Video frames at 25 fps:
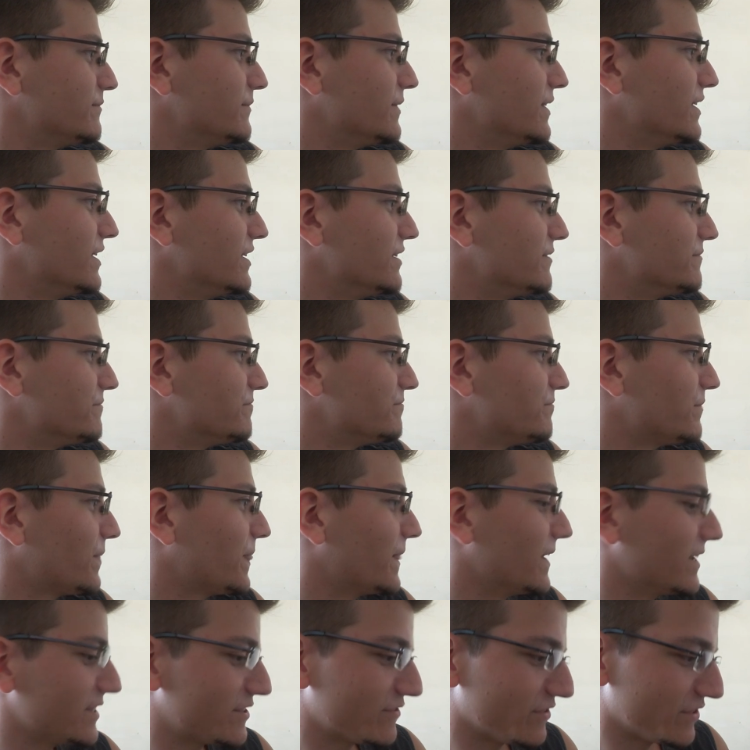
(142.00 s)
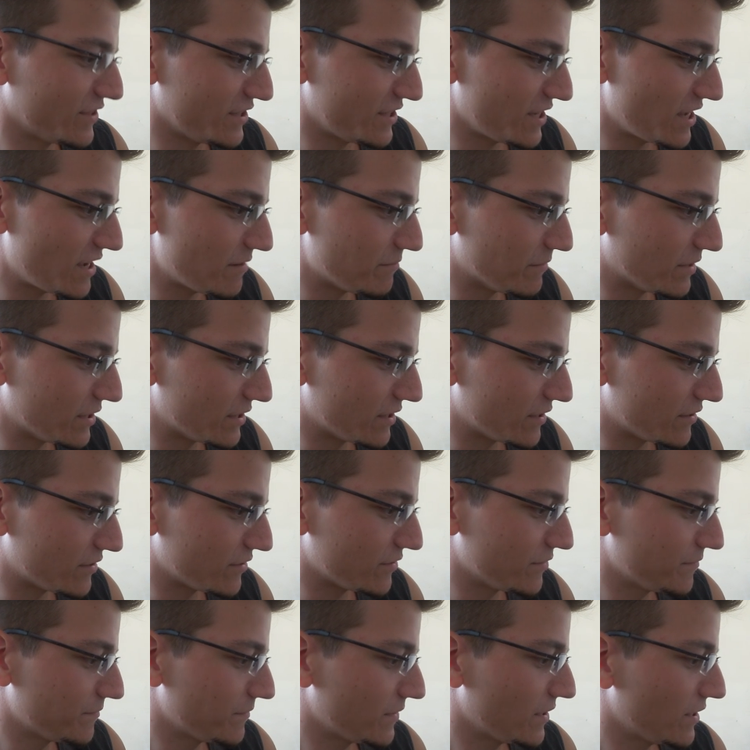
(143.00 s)
Ja, das, was ich eben
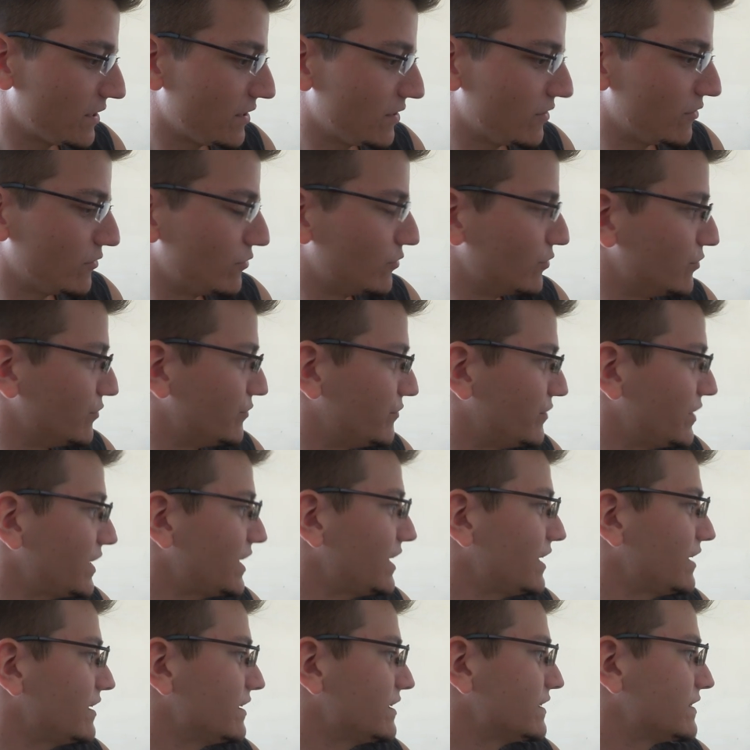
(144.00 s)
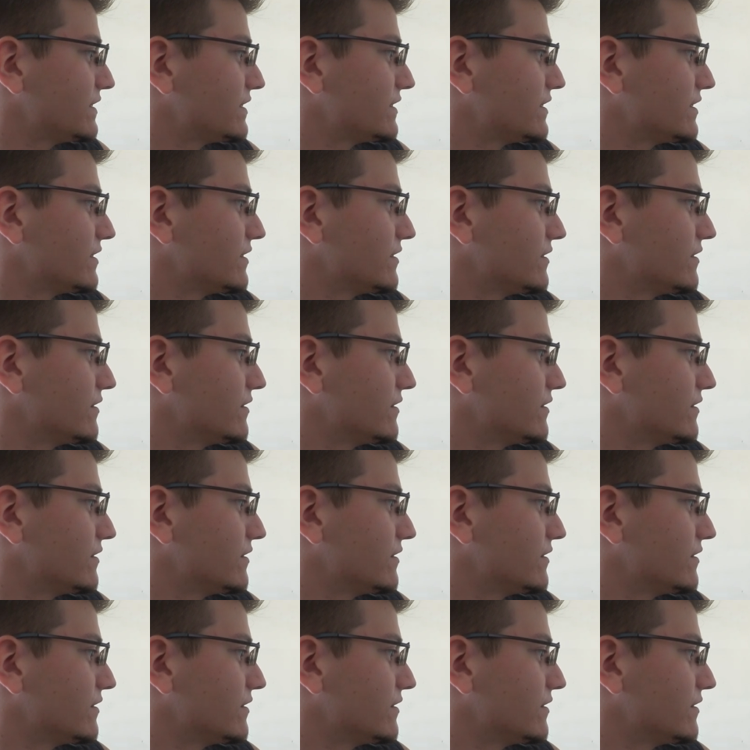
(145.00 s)
anhatte. Und W ist